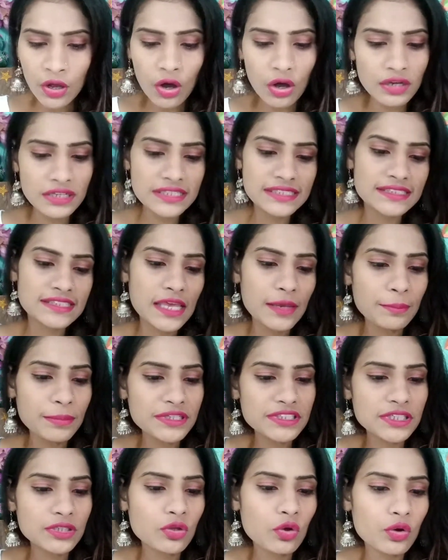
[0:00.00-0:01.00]
और इसके
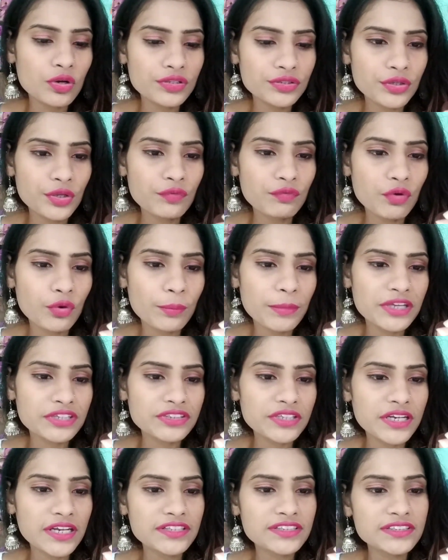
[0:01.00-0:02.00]
पीछे थोड़ी सी
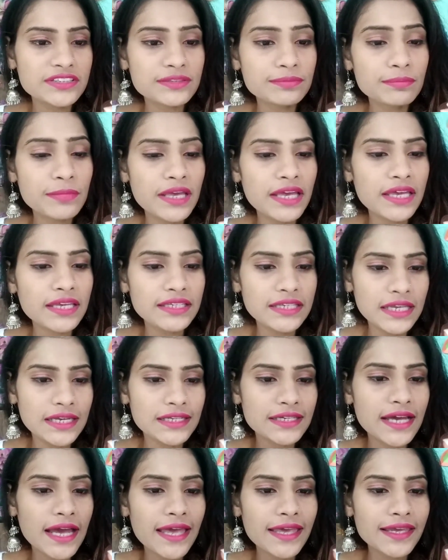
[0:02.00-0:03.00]
इन्फॉर्मेशन है जिसमें ये
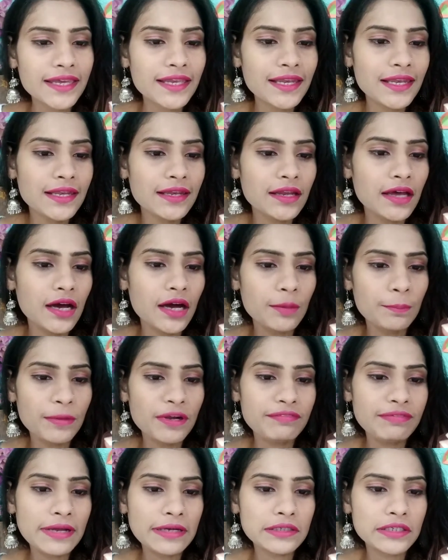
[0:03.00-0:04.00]
लिखा है कि
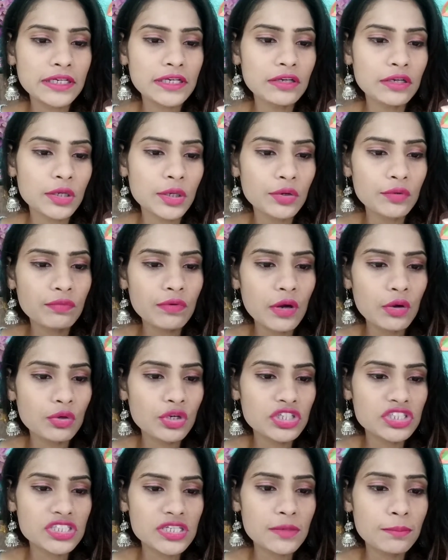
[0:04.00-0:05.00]
परफेक्टिंग लिक्विड
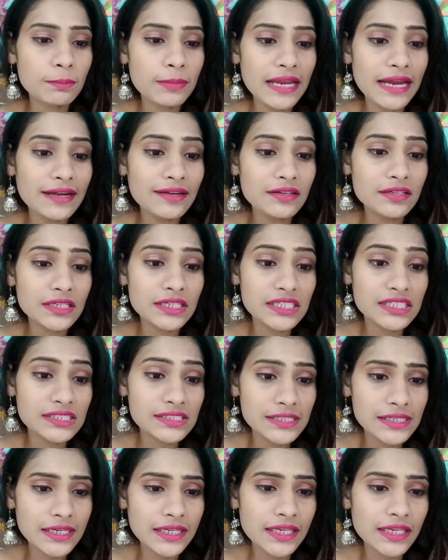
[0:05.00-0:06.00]
फाउंडेशन ब्लेंड
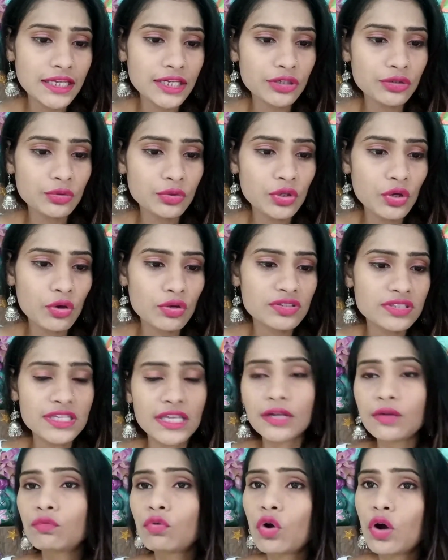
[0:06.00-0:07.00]
इजीली इनटू योर
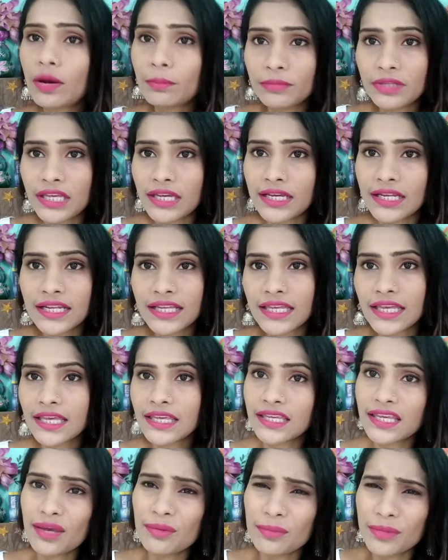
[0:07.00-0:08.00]
स्किन वो हम देख लेंगे
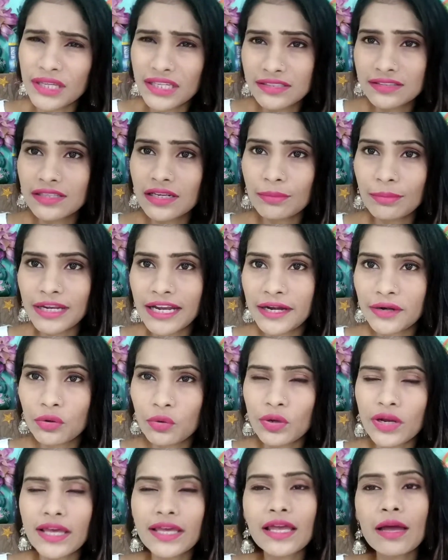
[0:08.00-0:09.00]
कि ये इजीली ब्लेंड
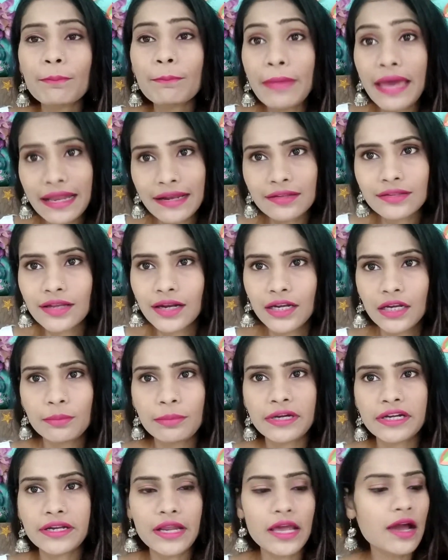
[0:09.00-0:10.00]
हो रहा है या मेहनत करनी
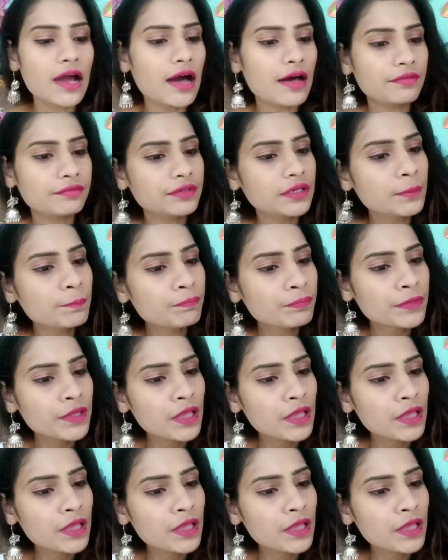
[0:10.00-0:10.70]
पड़ रही है काफी